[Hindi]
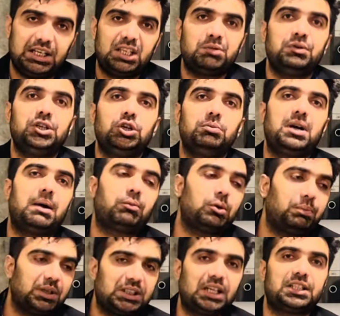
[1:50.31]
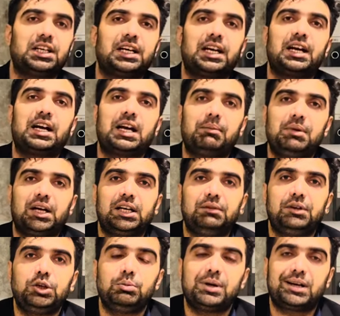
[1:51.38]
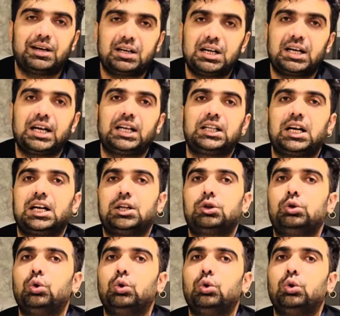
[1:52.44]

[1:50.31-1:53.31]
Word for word: इस वीडियो में आपको पता लगेगा कि हमने अगली वीडियो में करना क्या ताकि